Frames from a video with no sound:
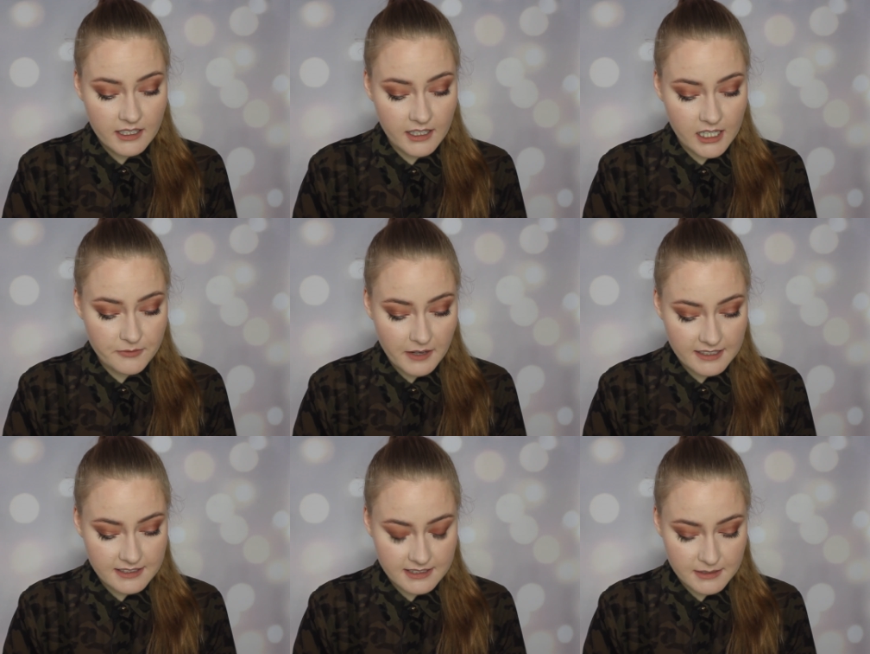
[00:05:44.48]
e,
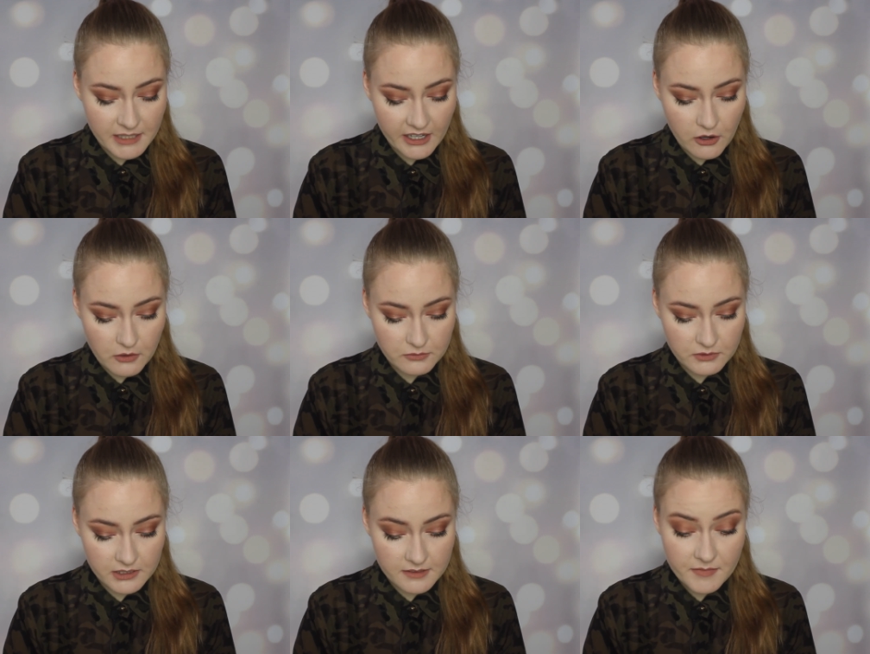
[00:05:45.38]
kwas
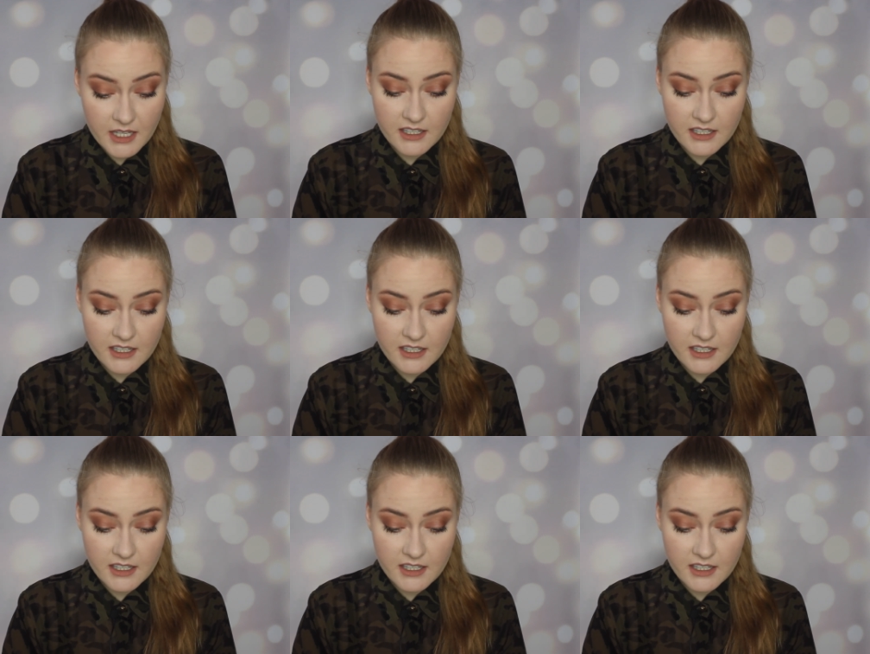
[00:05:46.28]
mlekowy,